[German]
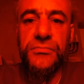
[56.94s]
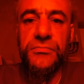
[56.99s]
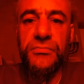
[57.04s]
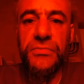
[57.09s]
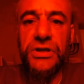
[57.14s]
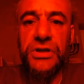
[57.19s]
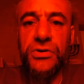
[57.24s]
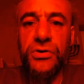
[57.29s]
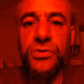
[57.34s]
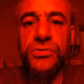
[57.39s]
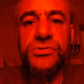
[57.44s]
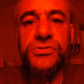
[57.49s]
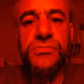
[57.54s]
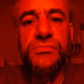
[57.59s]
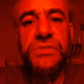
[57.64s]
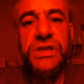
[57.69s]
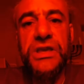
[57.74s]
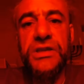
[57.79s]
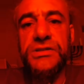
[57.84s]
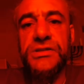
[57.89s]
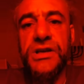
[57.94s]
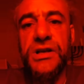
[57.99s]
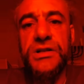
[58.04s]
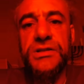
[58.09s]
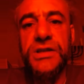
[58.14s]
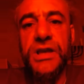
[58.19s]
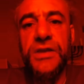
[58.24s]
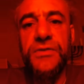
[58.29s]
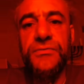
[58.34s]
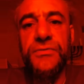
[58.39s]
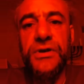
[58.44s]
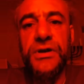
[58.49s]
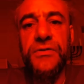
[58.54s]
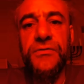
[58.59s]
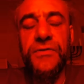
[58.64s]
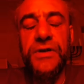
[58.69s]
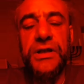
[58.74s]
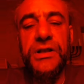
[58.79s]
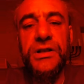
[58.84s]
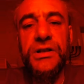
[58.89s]
Man konsumiert halt einfach,
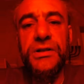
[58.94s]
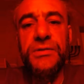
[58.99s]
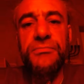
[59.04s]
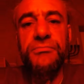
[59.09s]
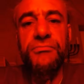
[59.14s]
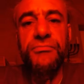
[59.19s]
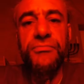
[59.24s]
weil